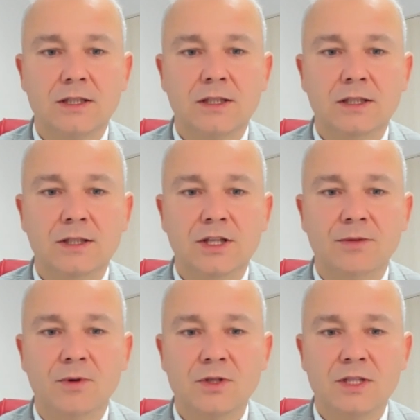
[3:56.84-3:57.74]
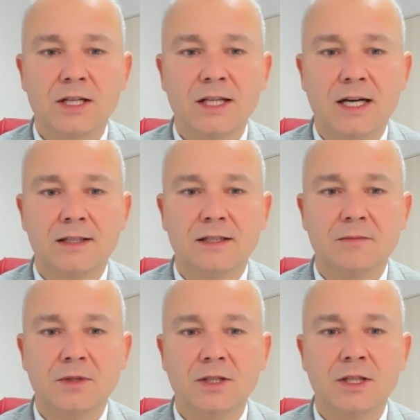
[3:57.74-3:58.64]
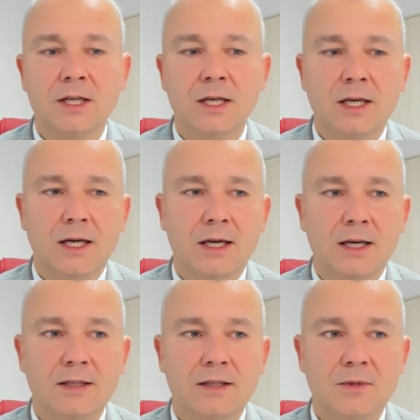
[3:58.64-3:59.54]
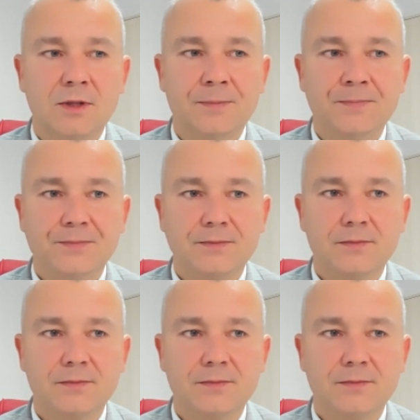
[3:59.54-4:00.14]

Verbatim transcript: i nie można tak tymi, tymi